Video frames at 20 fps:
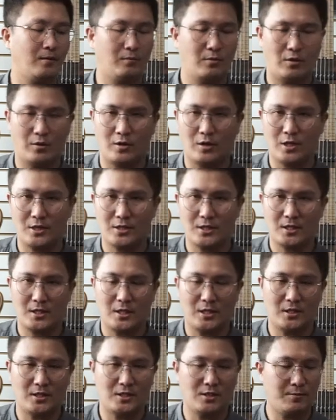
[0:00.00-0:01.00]
여러
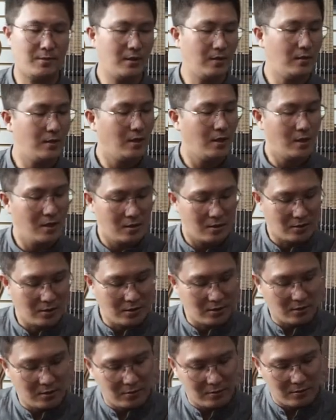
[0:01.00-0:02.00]
가지가 있지만
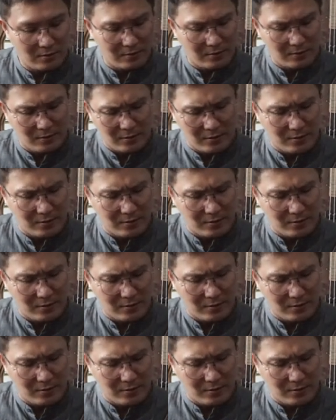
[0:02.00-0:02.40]
그